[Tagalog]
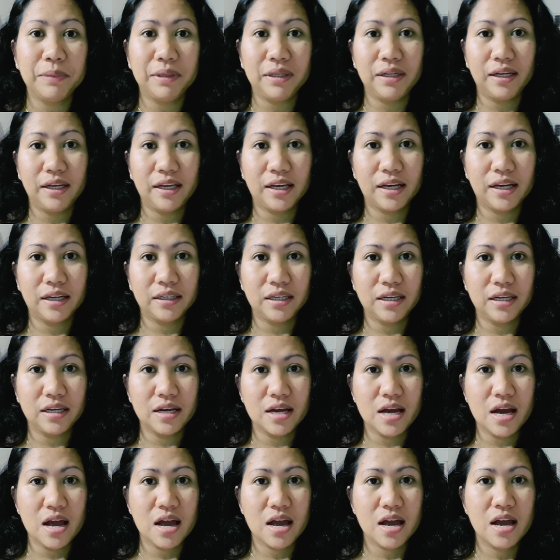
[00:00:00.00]
binili
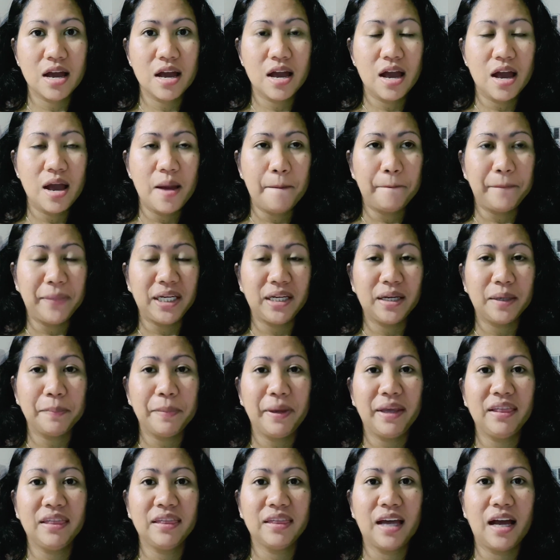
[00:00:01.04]
kanina. May
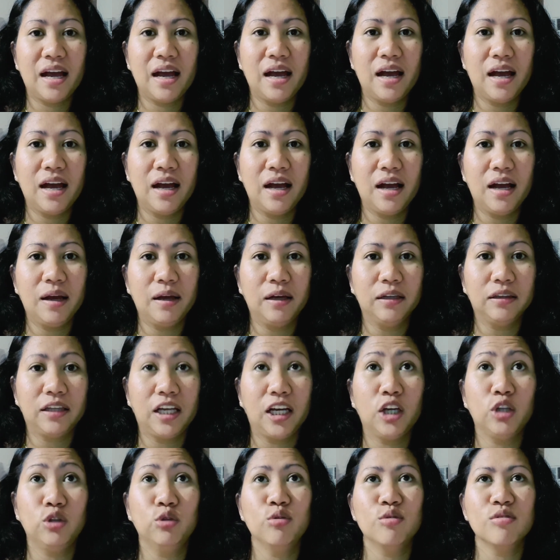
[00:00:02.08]
nagbentang
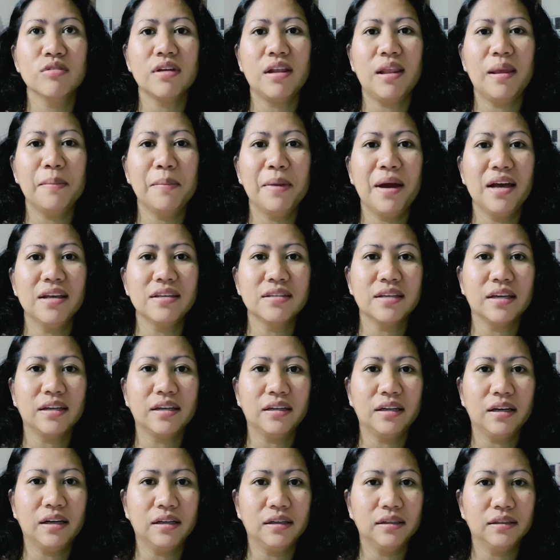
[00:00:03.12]
taga dun sa labasan
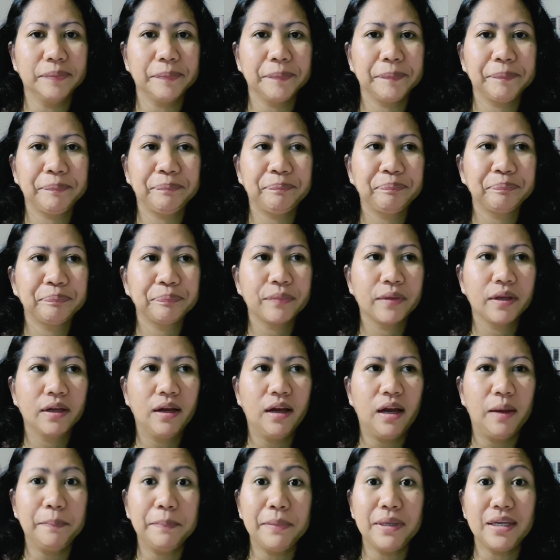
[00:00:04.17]
ng
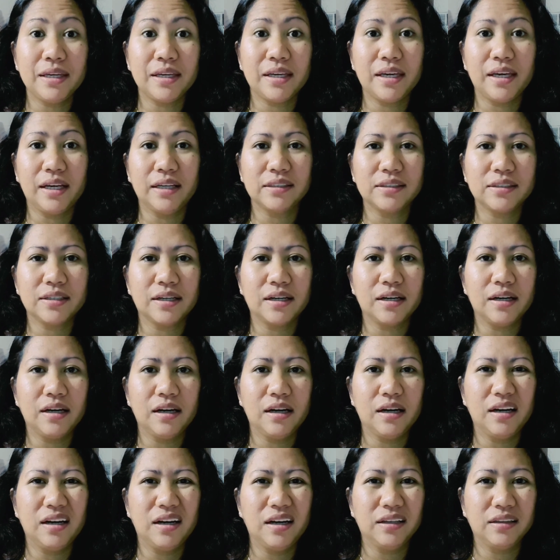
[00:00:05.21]
Mickey at
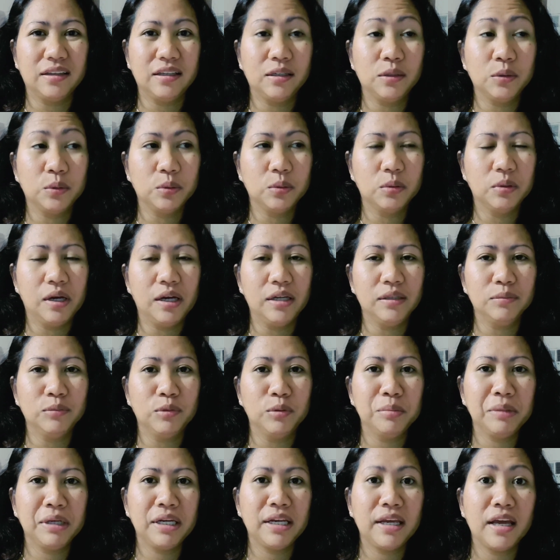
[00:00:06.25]
saka dinuguan.
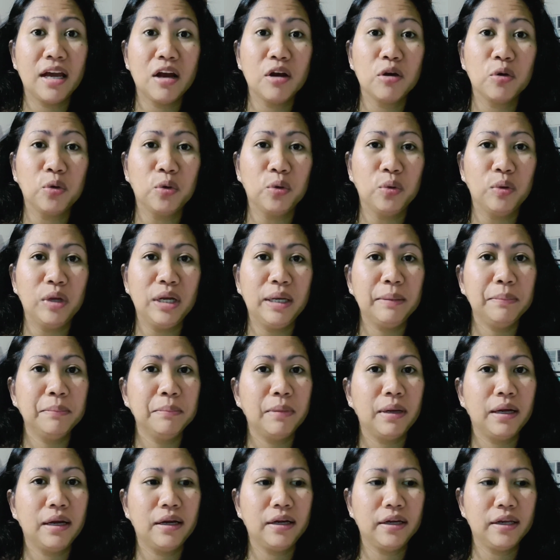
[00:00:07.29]
Bumili ako, walang
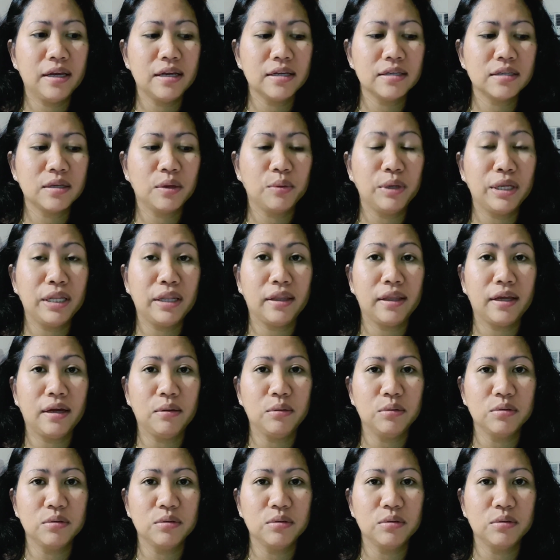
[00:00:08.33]
barya sa 1,000.